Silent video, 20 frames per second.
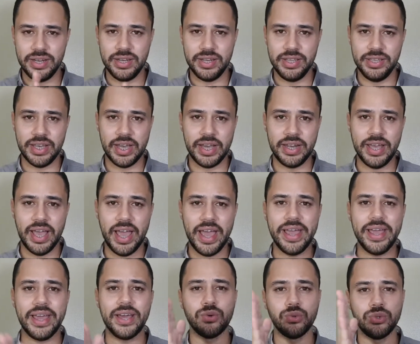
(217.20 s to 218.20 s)
يعني
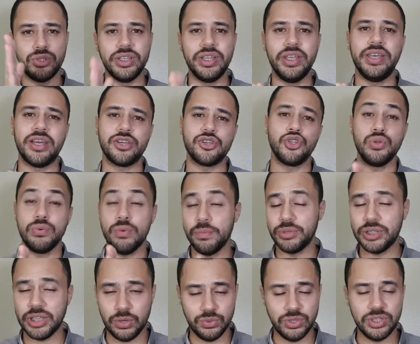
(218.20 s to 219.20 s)
حاجه روتينيه عشان هم
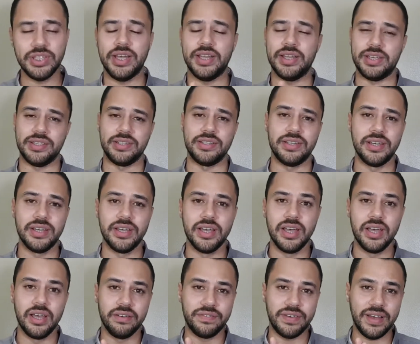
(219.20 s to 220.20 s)
متعودين على كده
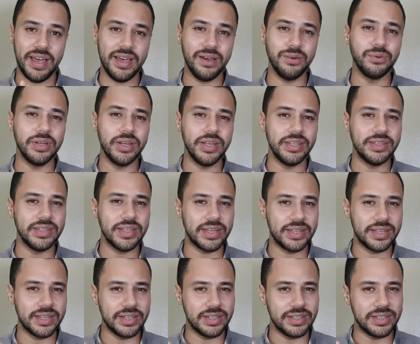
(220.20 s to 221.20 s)
فحاول
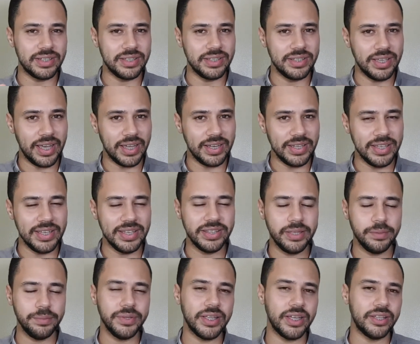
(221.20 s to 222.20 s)
انك يعني ايه
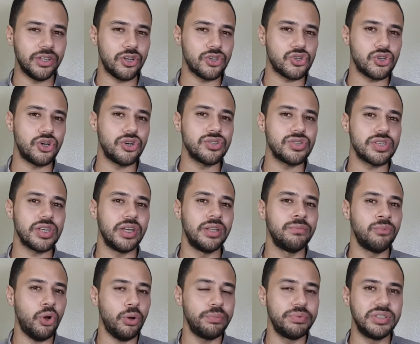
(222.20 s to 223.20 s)
تبعد عن الاشخاص
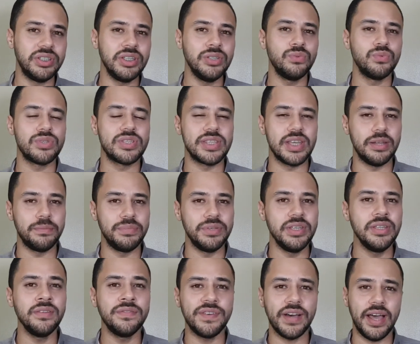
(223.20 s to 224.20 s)
المحبطين
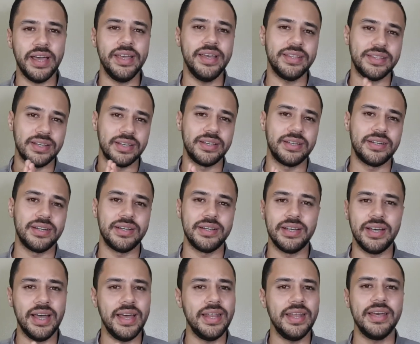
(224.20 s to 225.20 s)
والسلبيين في حياتك
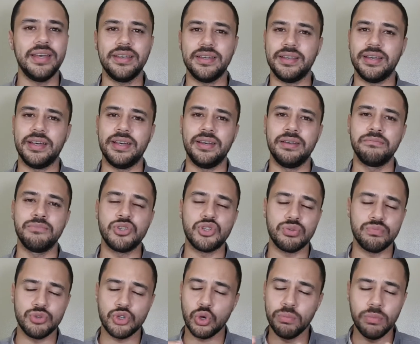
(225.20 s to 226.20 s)
اهلك آه، مش
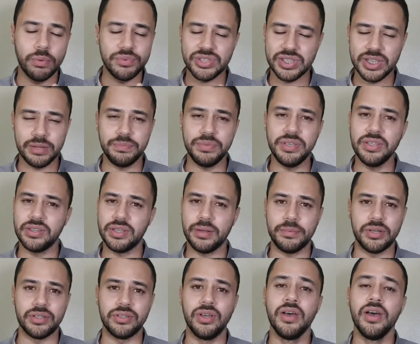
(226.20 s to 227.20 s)
مش هم مش سلبيين
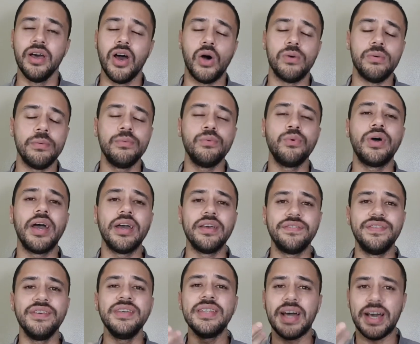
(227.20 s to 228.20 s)
طبعا هم بيبقوا
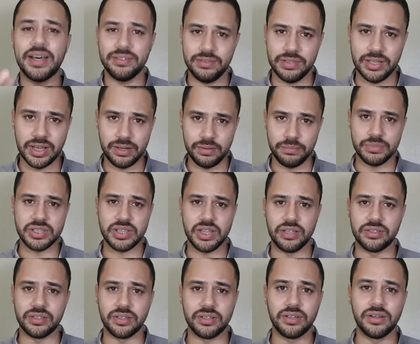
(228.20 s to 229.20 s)
خايفين عن عن
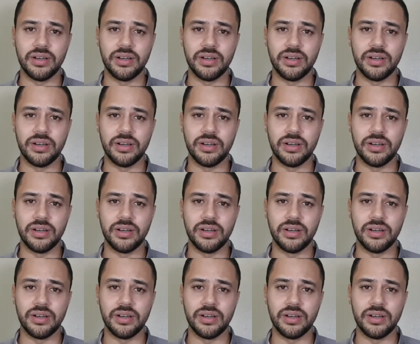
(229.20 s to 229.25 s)
مصلحتك